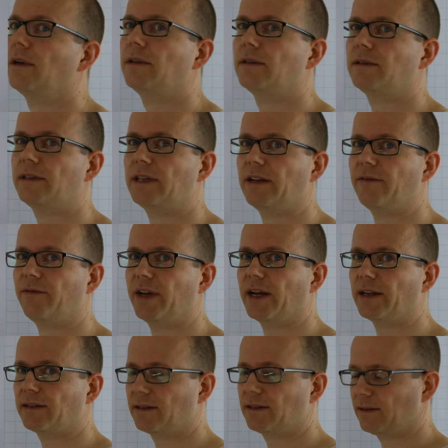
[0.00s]
zählen wir
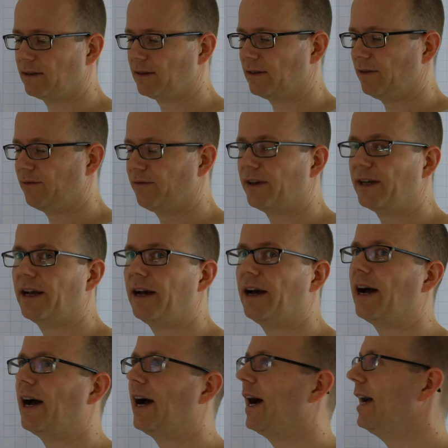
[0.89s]
jetzt die
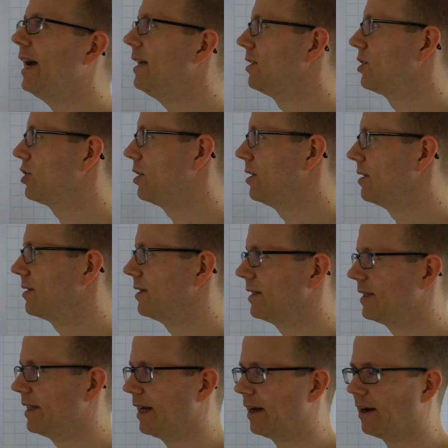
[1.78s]
Finger
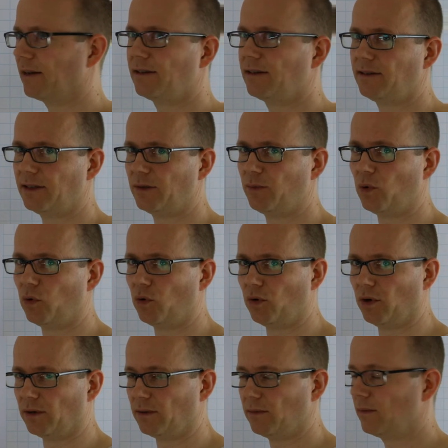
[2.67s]
einschließlich derer, die sich
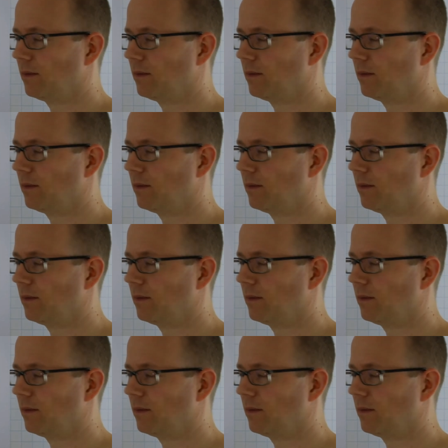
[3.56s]
berühren.